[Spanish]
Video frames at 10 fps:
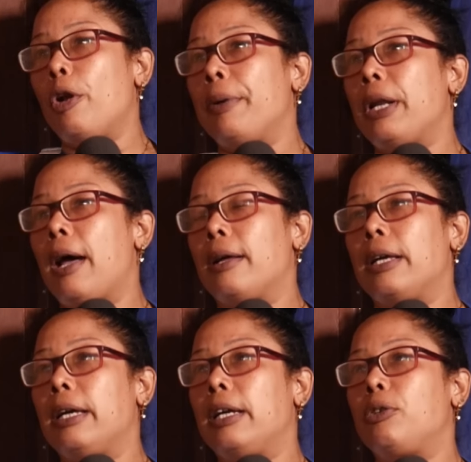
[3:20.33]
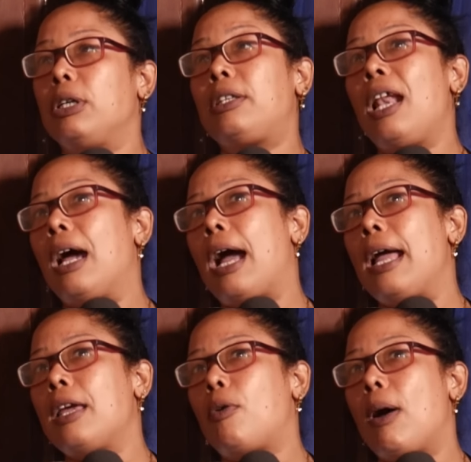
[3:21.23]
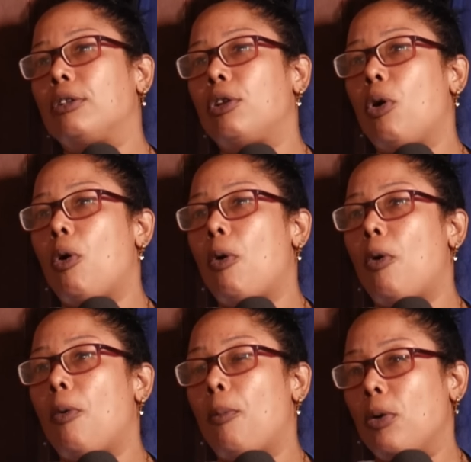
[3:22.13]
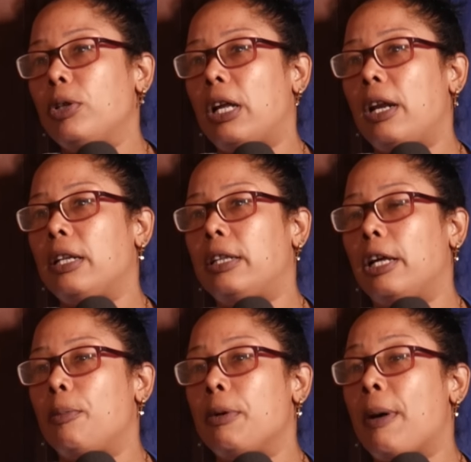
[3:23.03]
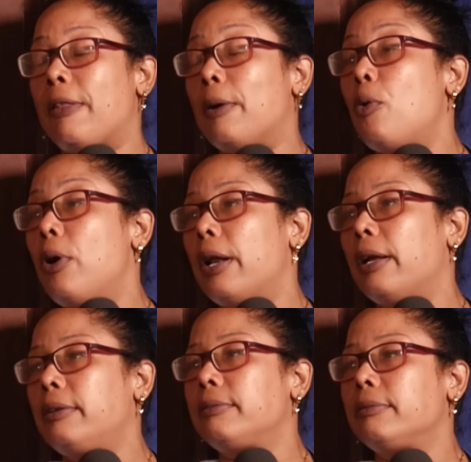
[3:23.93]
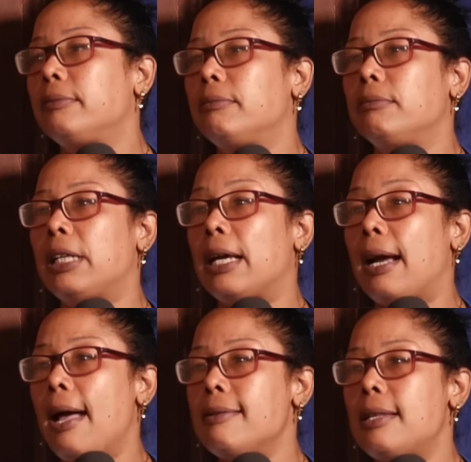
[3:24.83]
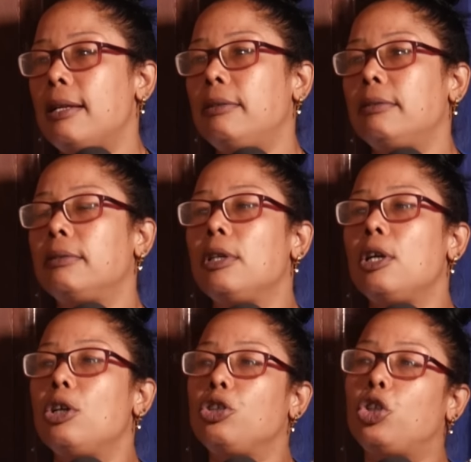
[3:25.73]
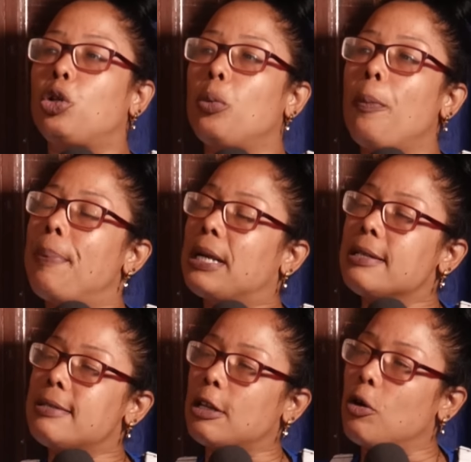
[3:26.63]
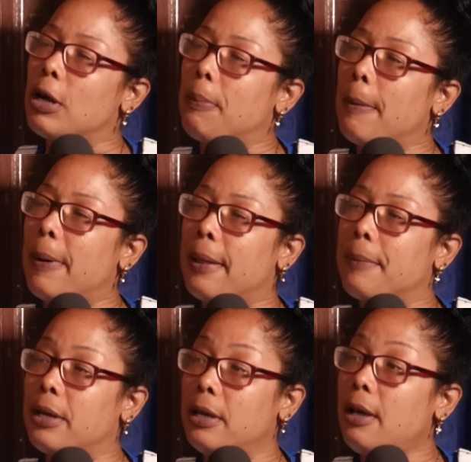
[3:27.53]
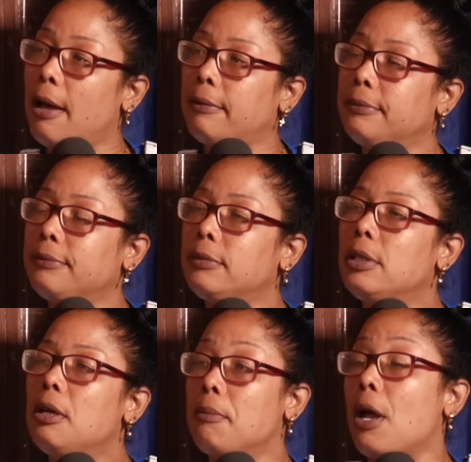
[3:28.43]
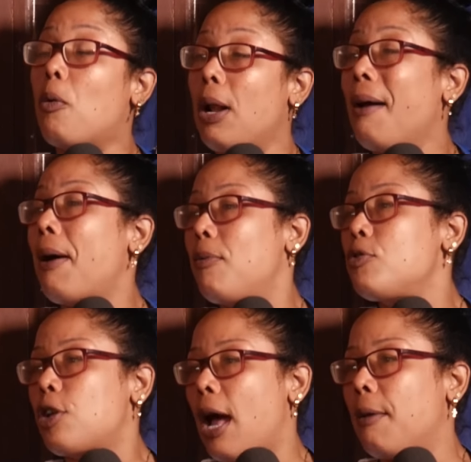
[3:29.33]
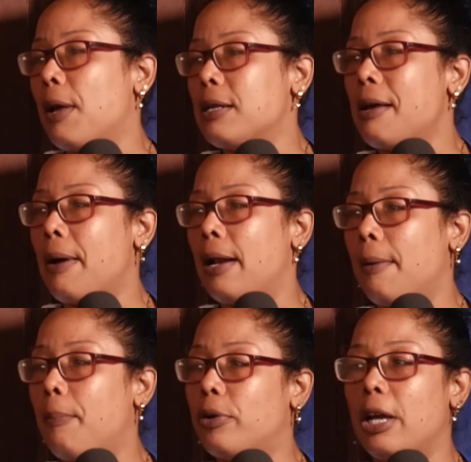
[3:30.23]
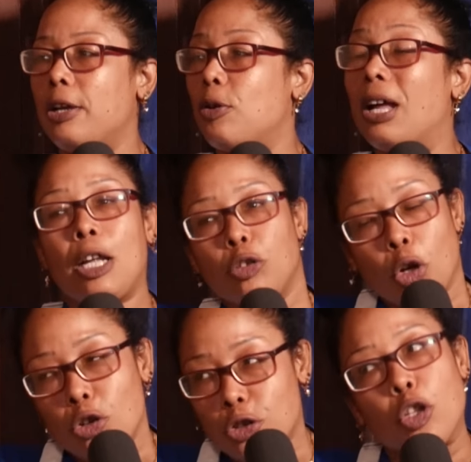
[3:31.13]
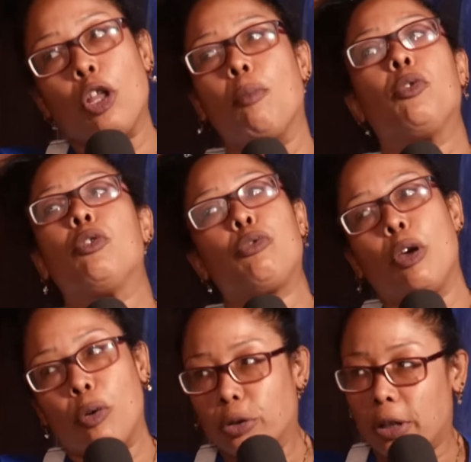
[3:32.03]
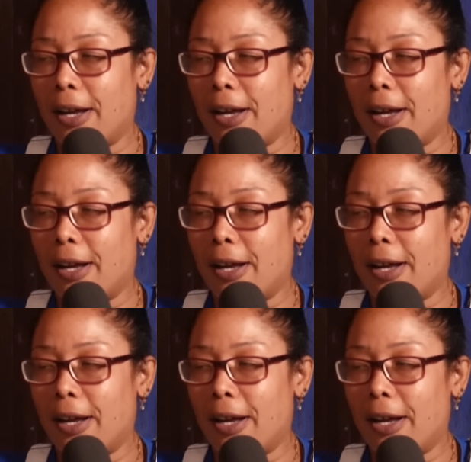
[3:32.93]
mira, eh, yo entré a la calle cuando, vuelvo y te reitero, mi madre muere de cáncer yo tuve un percance con el papá de mi hija. Mi abuela va a buscarme a Sabana, porque yo he andado todos los sitios del mundo, eso es otra.